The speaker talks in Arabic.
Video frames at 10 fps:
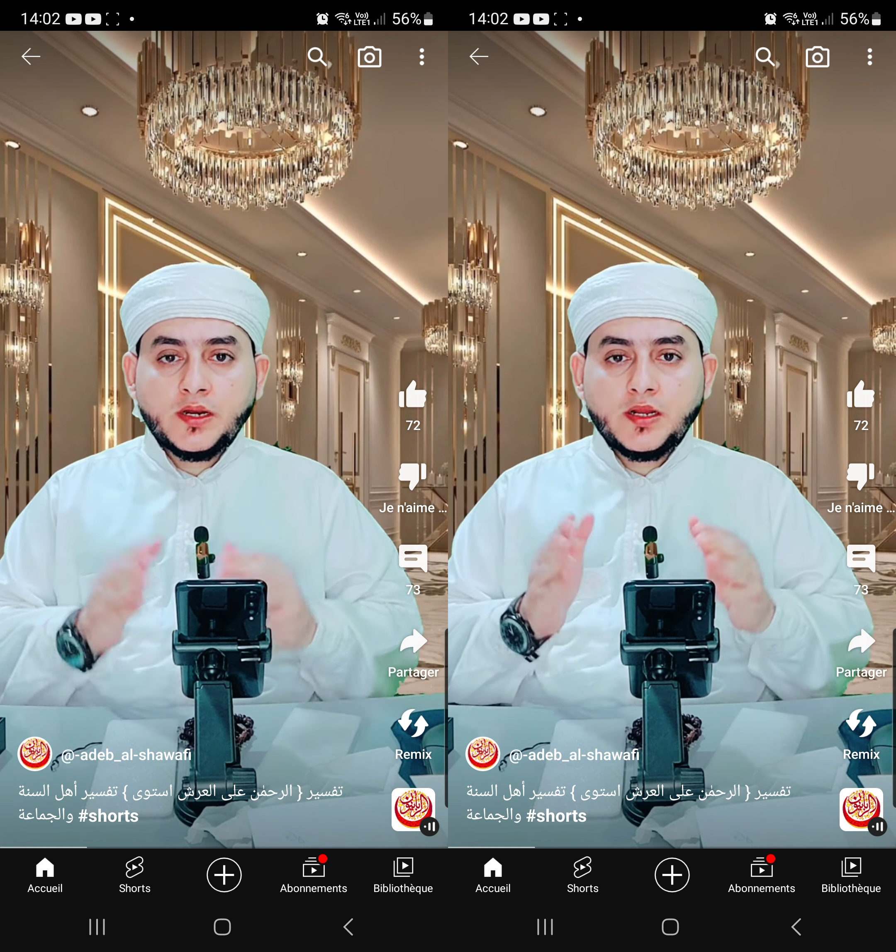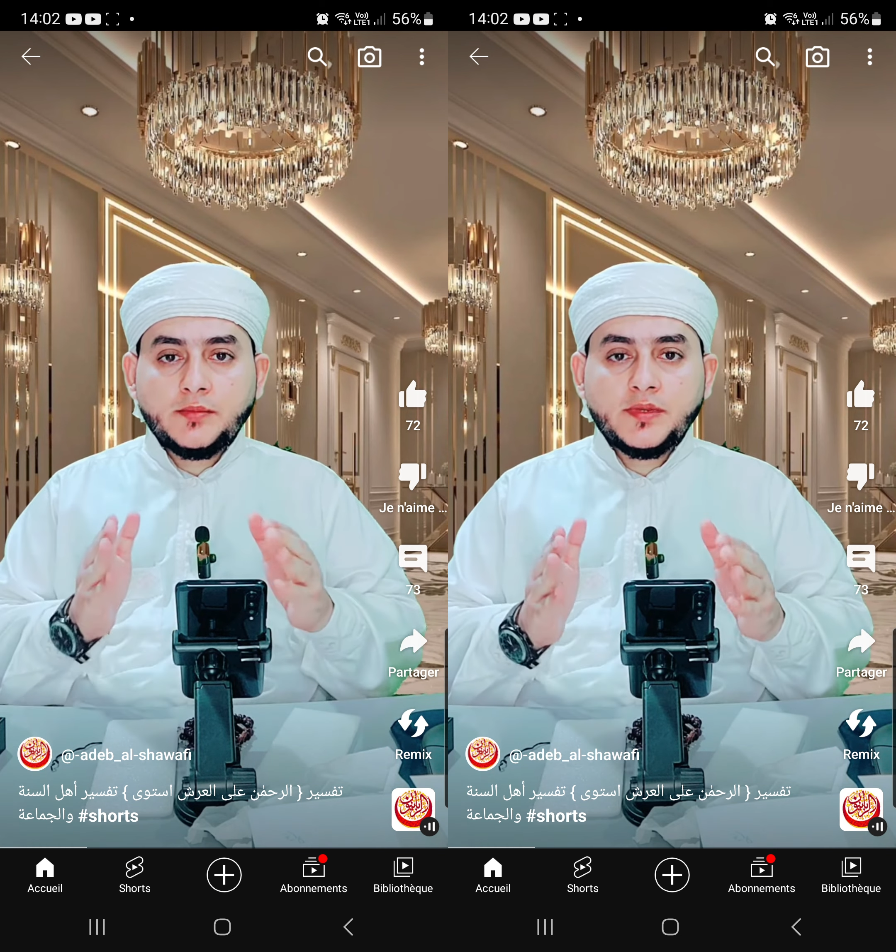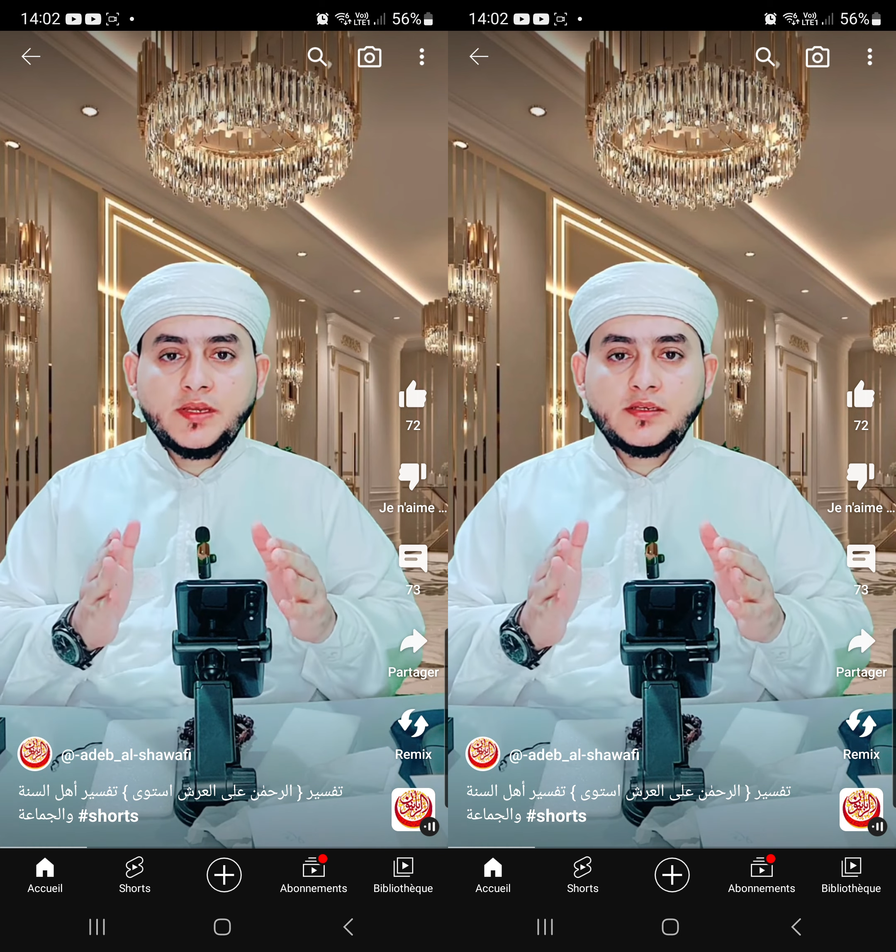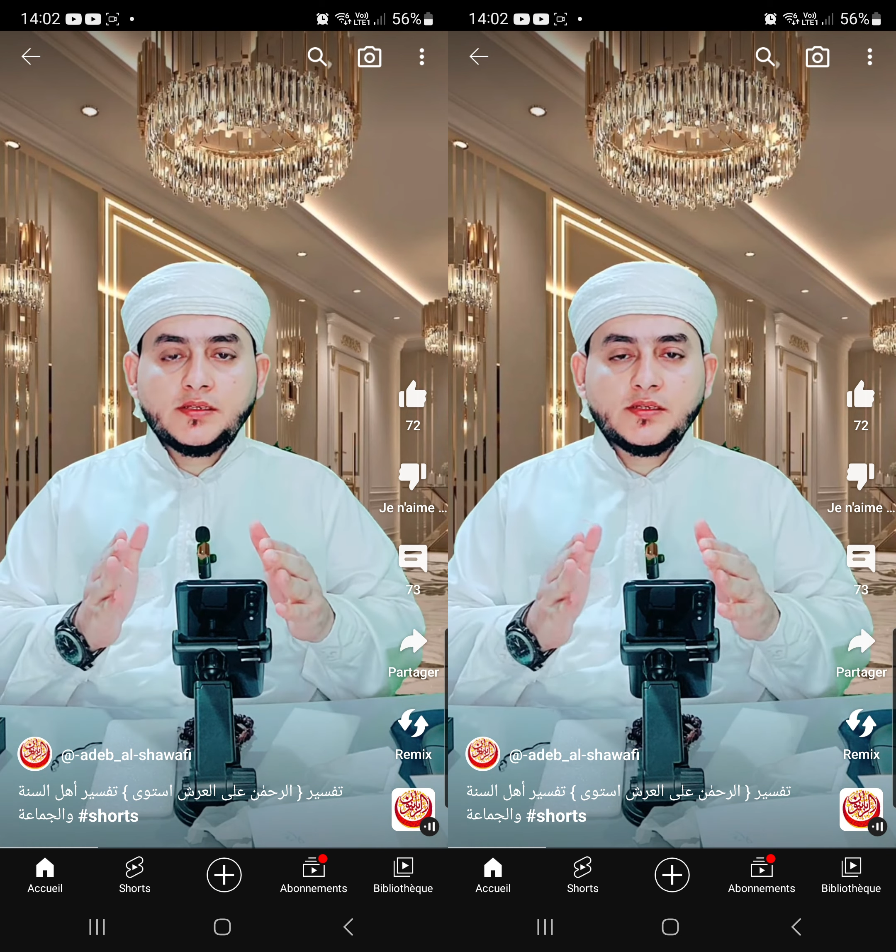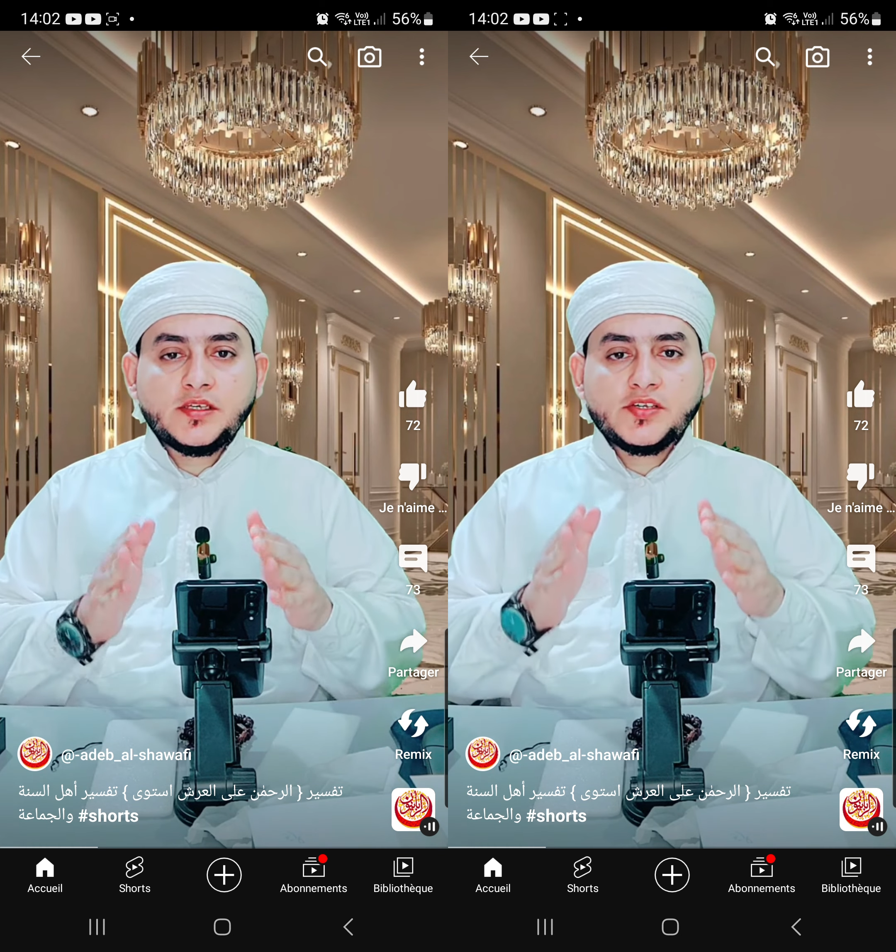
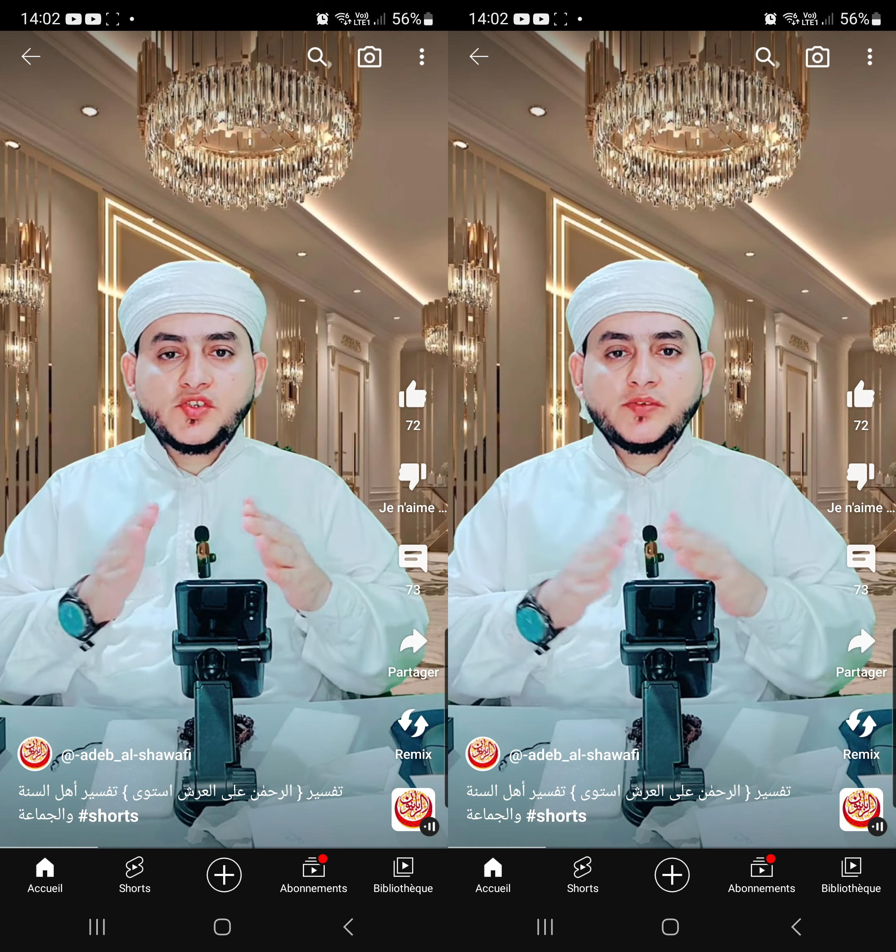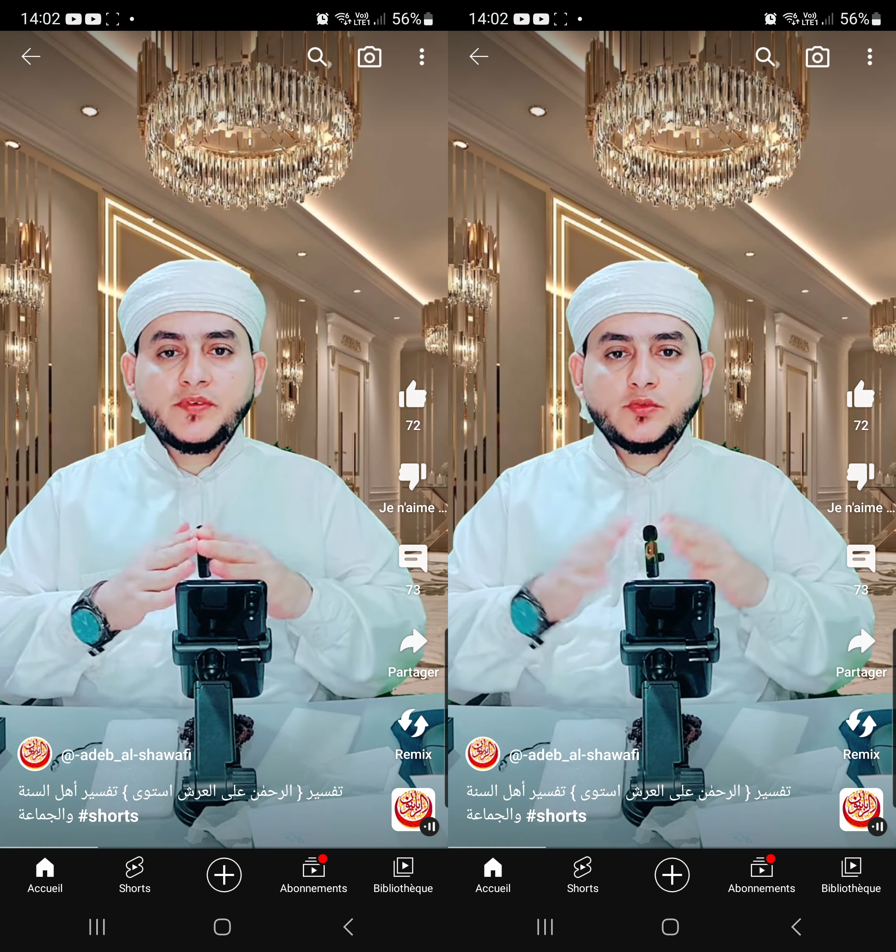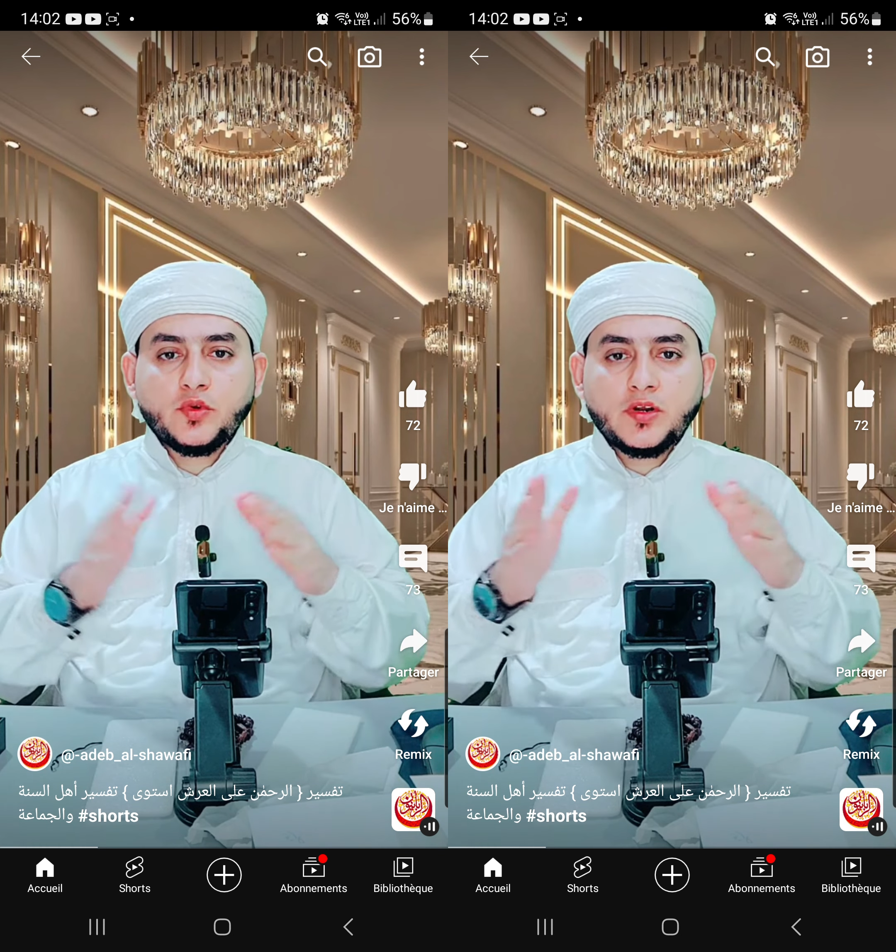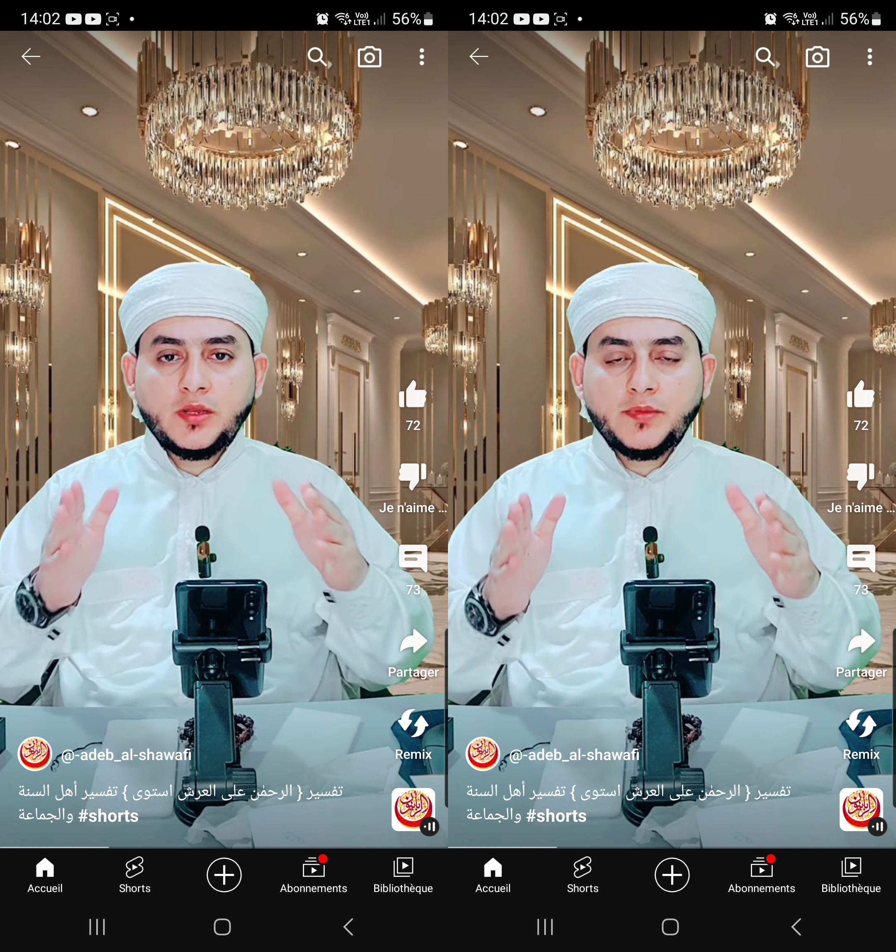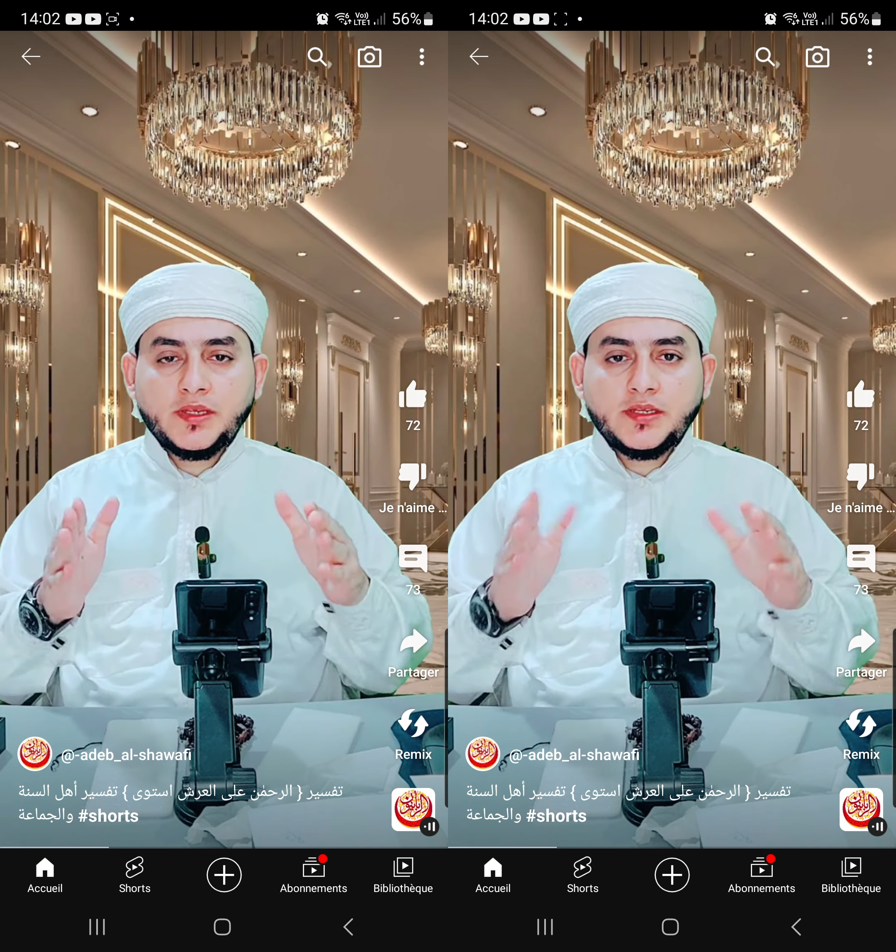الرحمن هي الصفة
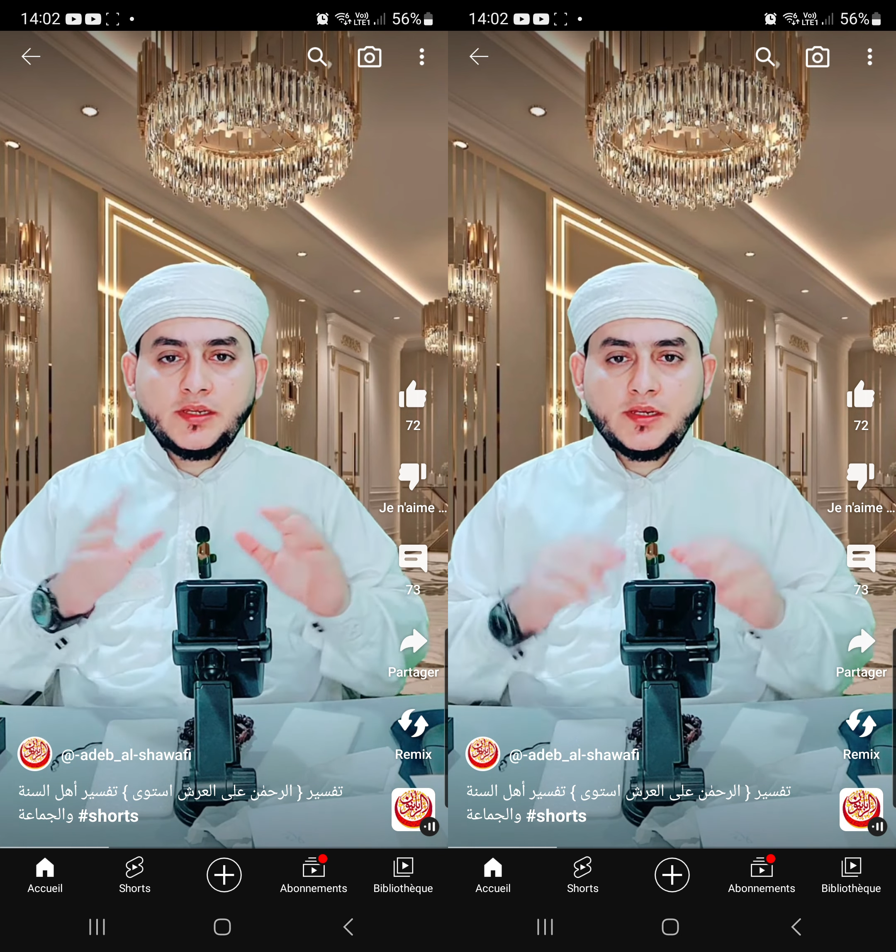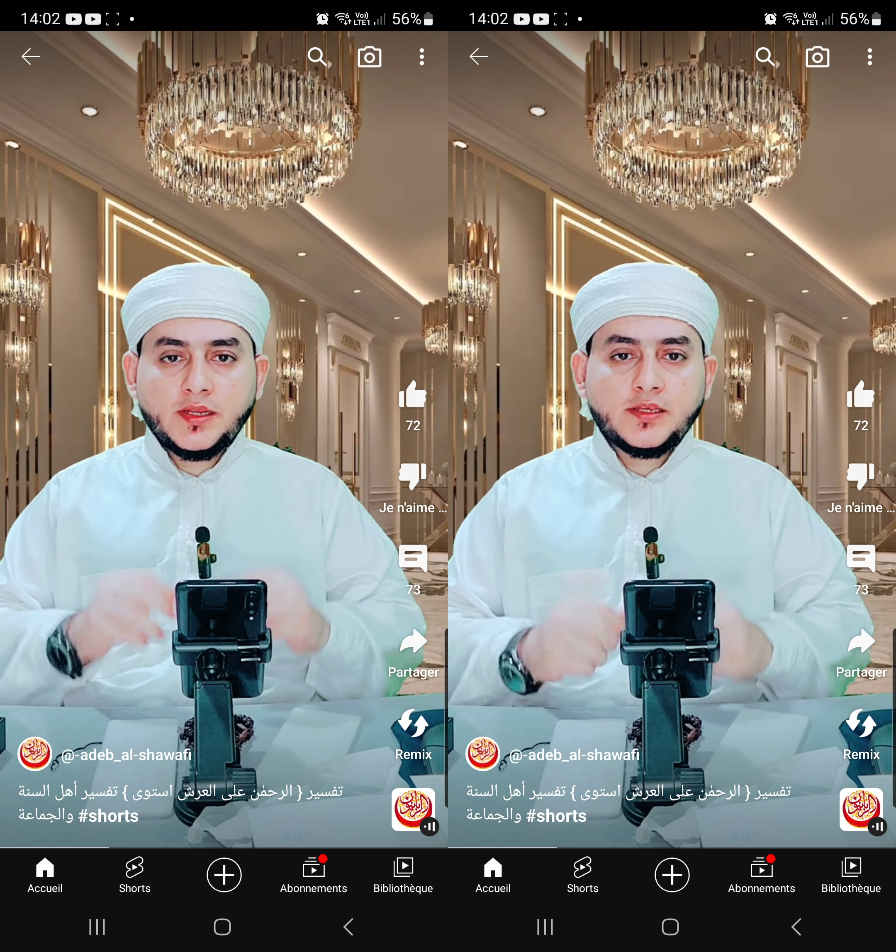الرحمانية